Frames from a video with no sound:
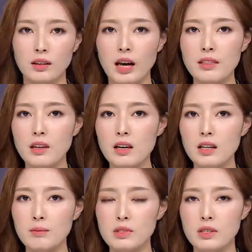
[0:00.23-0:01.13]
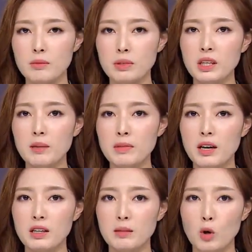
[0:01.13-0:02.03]
한 달 남짓
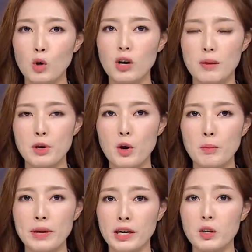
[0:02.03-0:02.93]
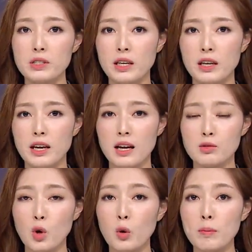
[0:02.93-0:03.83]
피임약을 먹어가며 100여 차례나
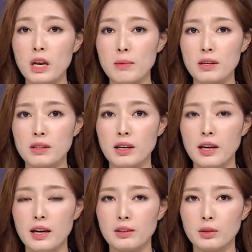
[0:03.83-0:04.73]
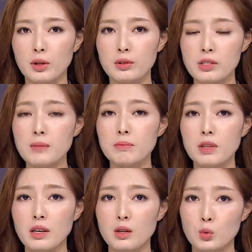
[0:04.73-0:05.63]
성매매를 해야 했던
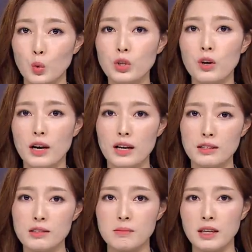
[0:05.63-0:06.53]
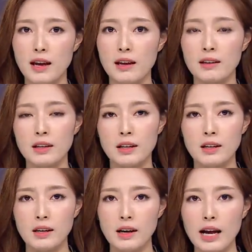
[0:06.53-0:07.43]
10대 소녀가 있습니다.
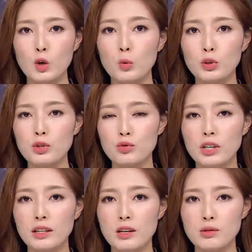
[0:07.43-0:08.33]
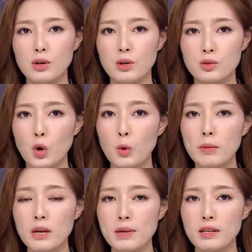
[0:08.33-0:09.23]
알고 보니 중간에서
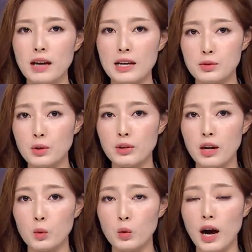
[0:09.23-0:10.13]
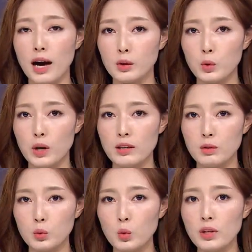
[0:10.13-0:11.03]
성매매를 알선하고 강요한
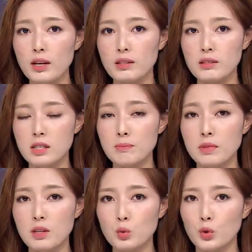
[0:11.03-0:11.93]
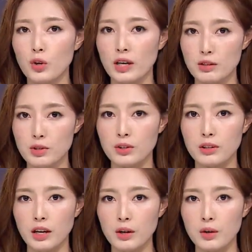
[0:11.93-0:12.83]
또 다른 10대 소녀가
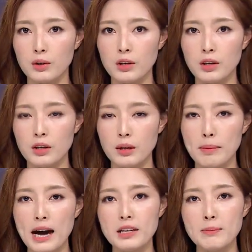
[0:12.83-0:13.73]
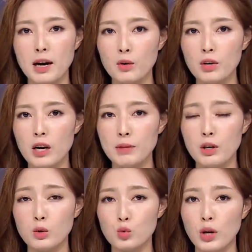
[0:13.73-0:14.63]
있었는데요. 말을
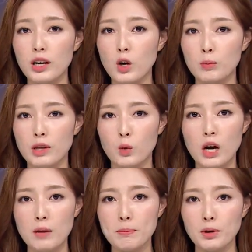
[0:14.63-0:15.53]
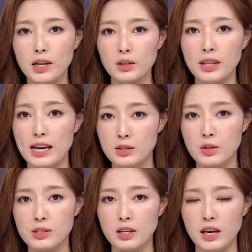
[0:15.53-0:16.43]
바꿔가며 죄가 없다고 항변하던
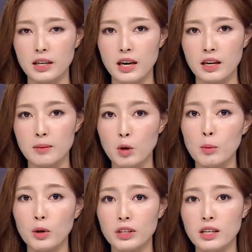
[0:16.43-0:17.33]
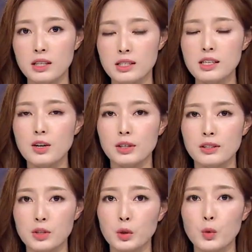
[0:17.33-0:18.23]
알선책에게 법원이 실형을
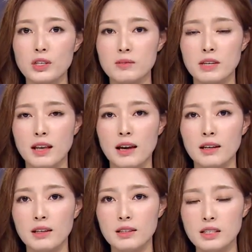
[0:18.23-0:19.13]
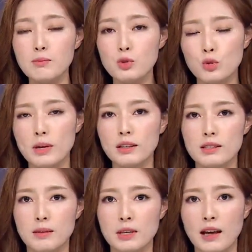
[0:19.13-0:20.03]
선고했습니다. 심충만
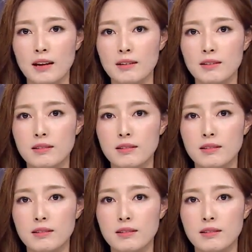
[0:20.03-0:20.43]
기자입니다.